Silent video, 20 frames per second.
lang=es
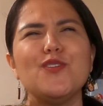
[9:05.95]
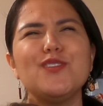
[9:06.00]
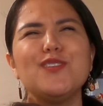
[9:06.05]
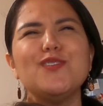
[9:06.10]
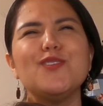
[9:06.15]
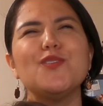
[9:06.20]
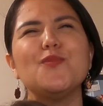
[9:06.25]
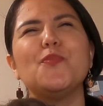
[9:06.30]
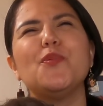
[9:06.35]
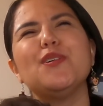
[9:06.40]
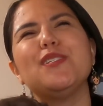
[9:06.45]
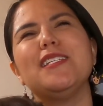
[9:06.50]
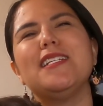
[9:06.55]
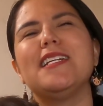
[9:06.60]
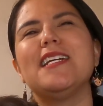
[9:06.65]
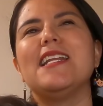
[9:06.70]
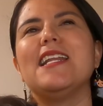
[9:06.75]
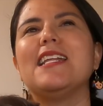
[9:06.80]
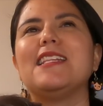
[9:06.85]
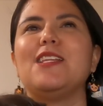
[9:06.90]
no puedo
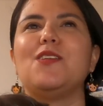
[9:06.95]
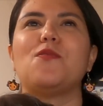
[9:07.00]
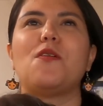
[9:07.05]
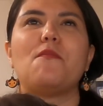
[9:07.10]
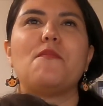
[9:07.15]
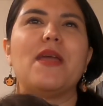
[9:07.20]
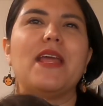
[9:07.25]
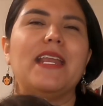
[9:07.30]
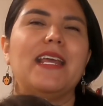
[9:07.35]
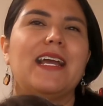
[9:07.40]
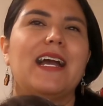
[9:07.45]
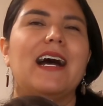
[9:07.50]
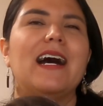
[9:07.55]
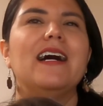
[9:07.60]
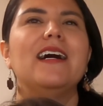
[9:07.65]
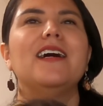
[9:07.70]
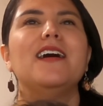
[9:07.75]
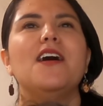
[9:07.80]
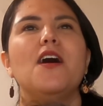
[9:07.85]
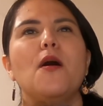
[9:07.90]
decir que en
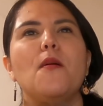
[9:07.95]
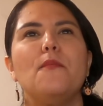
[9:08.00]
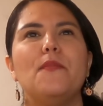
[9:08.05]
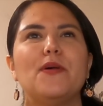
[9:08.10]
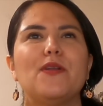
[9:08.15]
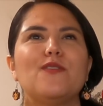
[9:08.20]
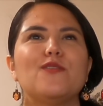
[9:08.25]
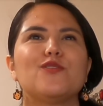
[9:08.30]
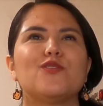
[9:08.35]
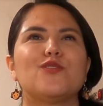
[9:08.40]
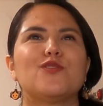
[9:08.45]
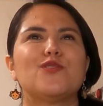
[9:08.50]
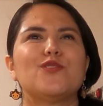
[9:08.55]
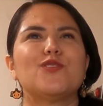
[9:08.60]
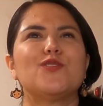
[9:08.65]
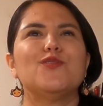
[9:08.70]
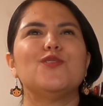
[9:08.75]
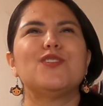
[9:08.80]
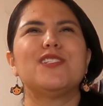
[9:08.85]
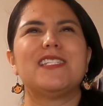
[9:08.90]
Latinoamérica, pero
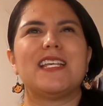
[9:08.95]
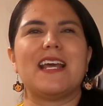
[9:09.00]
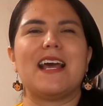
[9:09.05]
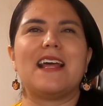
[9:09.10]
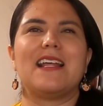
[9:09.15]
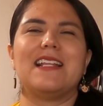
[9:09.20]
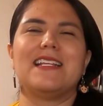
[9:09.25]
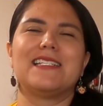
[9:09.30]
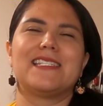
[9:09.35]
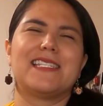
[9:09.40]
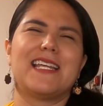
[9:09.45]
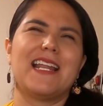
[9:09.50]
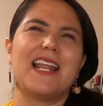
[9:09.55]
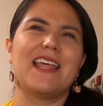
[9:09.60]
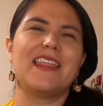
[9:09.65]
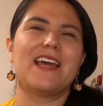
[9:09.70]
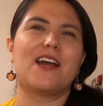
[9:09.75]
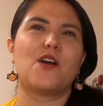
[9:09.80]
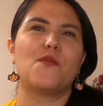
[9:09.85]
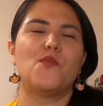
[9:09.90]
nosotros, no sé, está
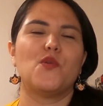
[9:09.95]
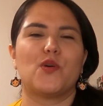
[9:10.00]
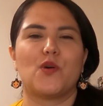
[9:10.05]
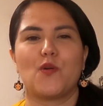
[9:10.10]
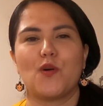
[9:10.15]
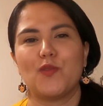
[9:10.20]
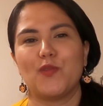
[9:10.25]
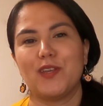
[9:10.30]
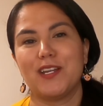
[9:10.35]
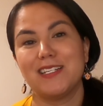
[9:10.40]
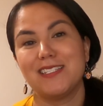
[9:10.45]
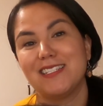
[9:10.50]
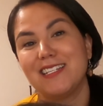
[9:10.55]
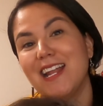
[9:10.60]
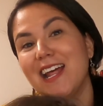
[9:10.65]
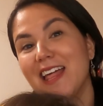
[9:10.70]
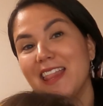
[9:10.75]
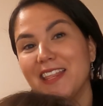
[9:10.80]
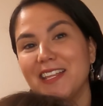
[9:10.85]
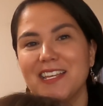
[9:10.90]
la idea como que cuando eres
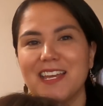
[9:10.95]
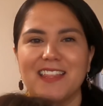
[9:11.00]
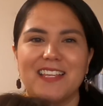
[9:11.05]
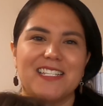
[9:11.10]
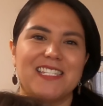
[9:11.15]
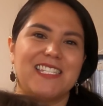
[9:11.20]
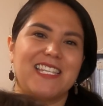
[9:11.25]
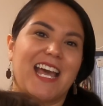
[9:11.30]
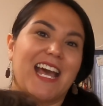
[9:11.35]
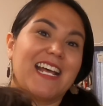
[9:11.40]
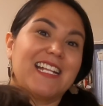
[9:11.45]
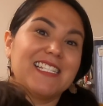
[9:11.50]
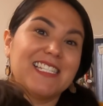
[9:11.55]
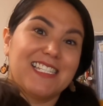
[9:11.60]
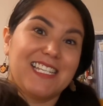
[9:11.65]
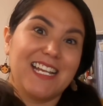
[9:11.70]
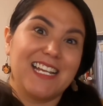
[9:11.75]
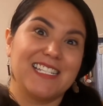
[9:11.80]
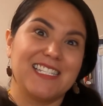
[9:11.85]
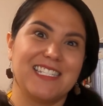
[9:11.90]
grande ya
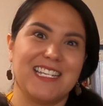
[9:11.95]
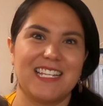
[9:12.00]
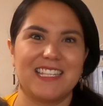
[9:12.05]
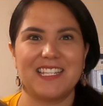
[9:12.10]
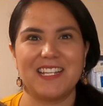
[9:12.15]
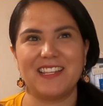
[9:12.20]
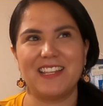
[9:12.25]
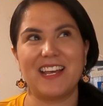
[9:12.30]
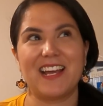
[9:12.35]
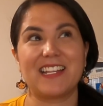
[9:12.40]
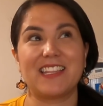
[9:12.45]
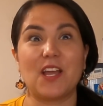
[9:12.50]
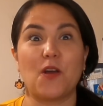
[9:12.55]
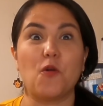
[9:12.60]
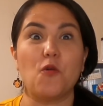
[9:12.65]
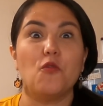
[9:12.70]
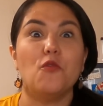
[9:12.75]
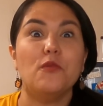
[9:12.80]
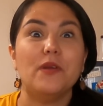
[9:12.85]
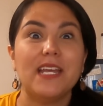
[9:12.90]
descansas, ya te, te
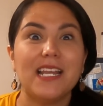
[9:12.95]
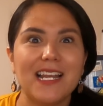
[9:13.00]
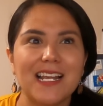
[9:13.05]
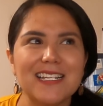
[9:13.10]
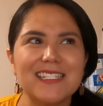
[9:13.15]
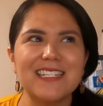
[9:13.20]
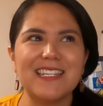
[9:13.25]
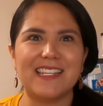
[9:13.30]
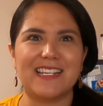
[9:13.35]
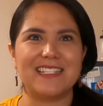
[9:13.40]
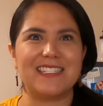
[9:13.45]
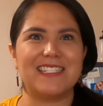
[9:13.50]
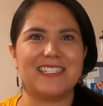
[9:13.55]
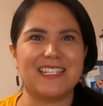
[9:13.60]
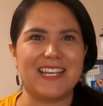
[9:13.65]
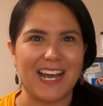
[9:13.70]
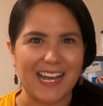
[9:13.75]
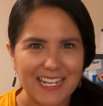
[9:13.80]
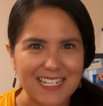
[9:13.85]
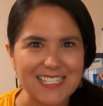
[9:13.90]
jubilas y
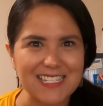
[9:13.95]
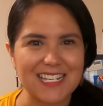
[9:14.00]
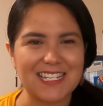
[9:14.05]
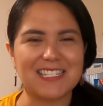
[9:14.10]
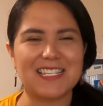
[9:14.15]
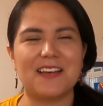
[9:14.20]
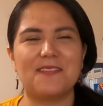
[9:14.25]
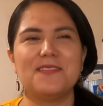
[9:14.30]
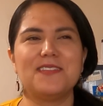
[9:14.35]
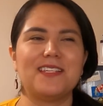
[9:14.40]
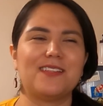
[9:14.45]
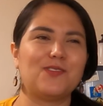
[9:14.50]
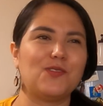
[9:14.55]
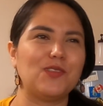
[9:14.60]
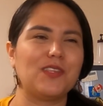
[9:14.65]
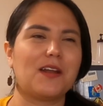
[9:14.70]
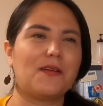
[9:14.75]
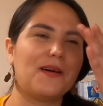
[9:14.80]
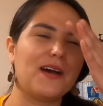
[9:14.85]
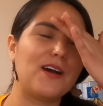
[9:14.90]
descansas, ¿sabes? De
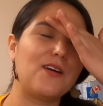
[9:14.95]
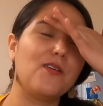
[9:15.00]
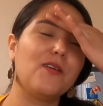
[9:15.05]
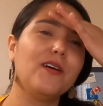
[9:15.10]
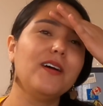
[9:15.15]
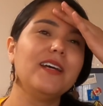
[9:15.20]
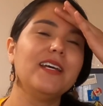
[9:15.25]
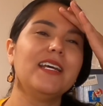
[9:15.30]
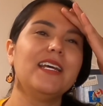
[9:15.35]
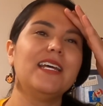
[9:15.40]
tu trabajo.